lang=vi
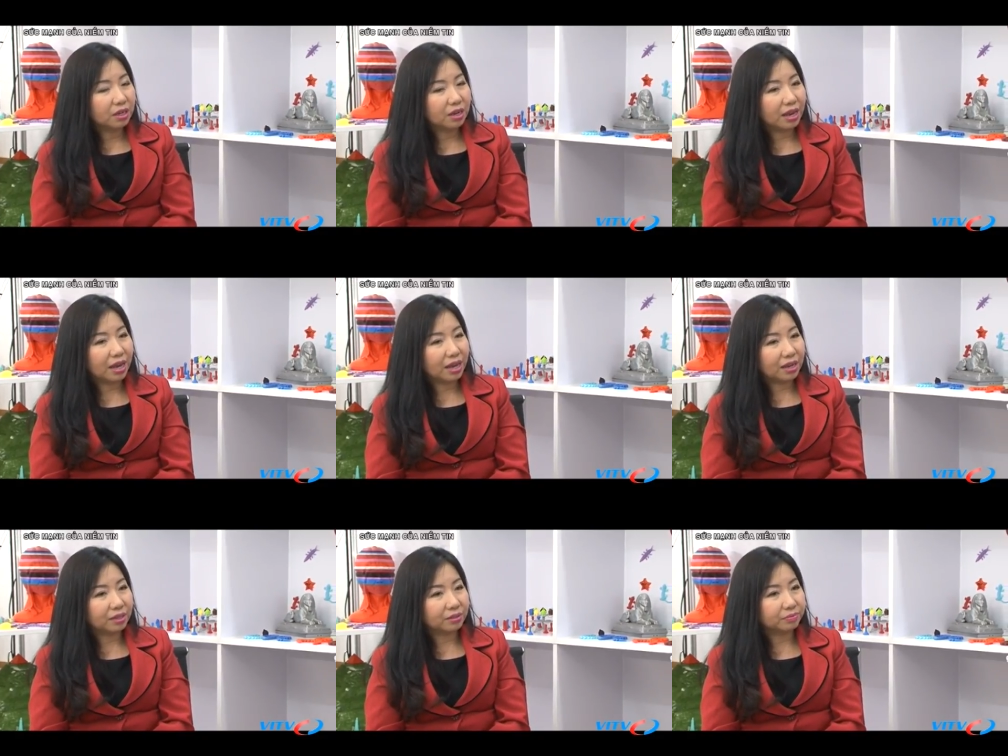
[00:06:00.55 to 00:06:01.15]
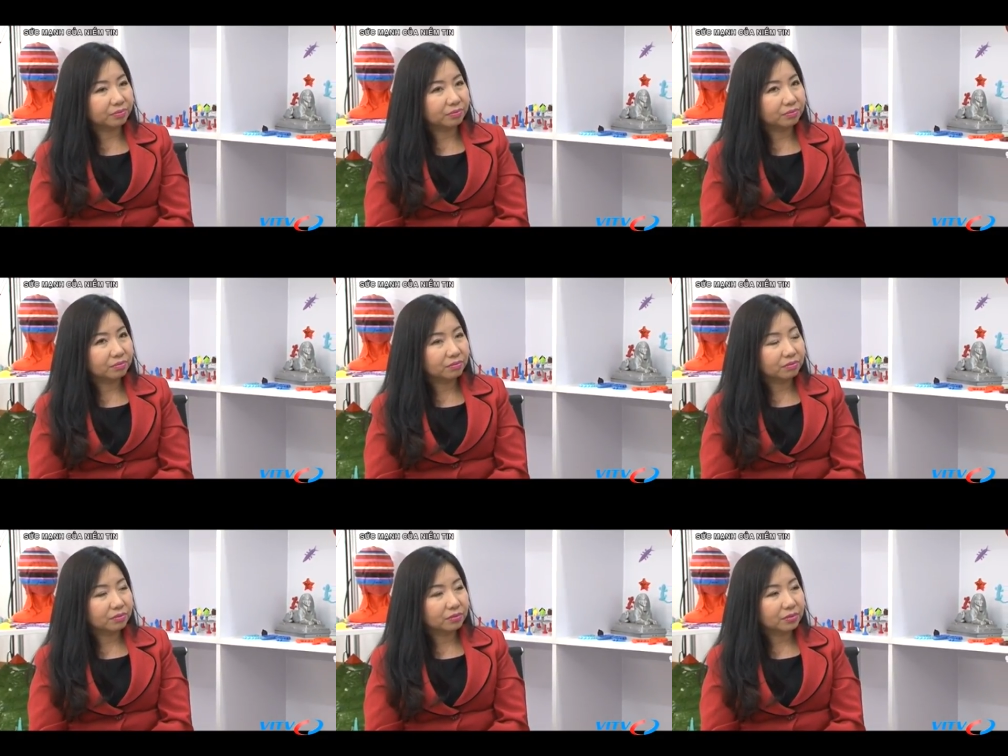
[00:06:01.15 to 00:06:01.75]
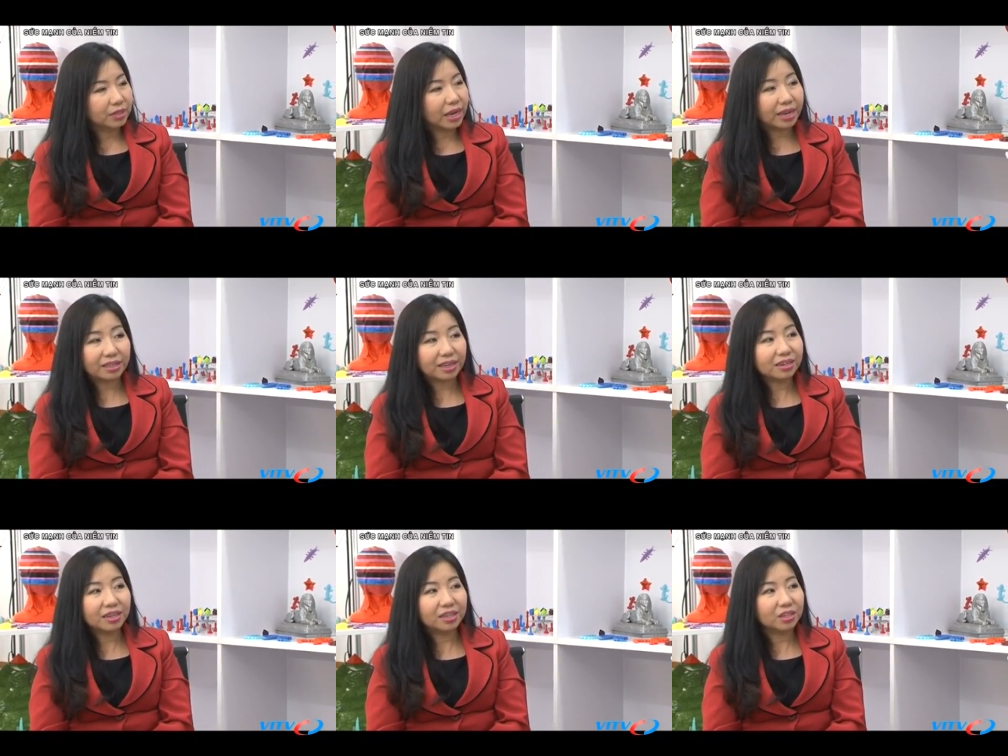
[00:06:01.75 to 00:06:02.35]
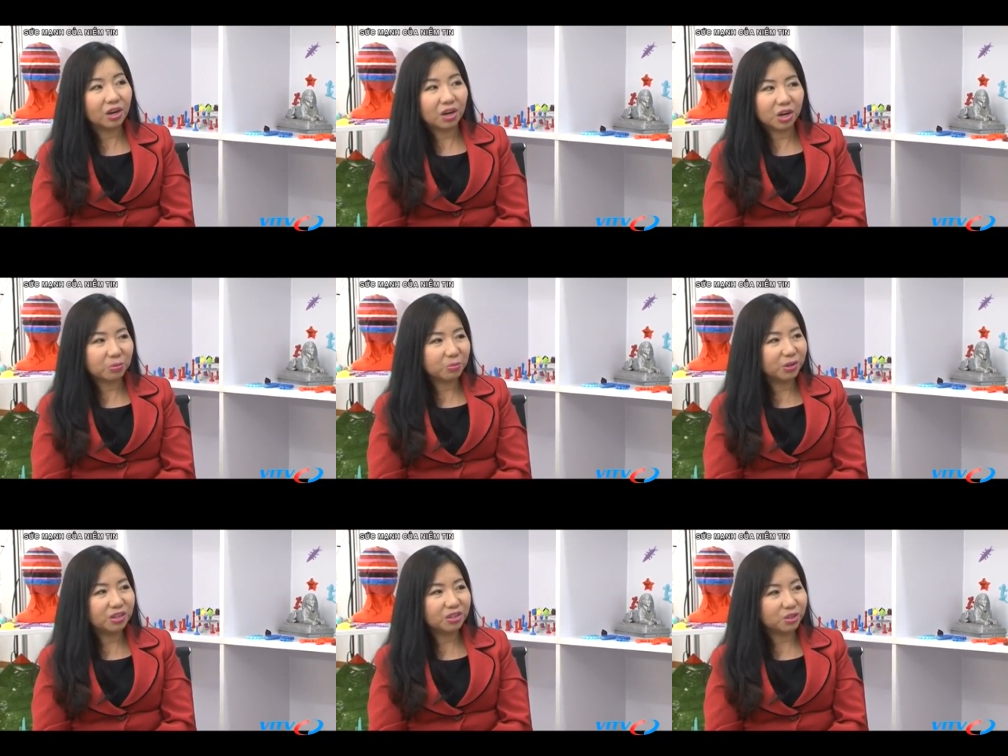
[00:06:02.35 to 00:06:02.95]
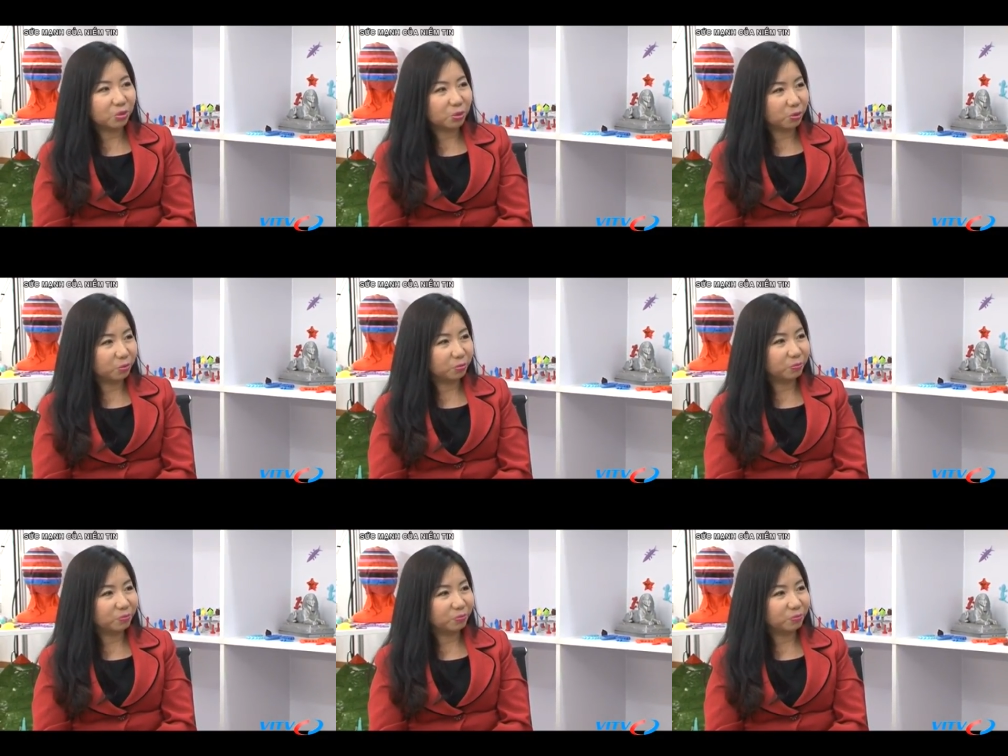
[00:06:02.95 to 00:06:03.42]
là hai tháng liền họ không có lương luôn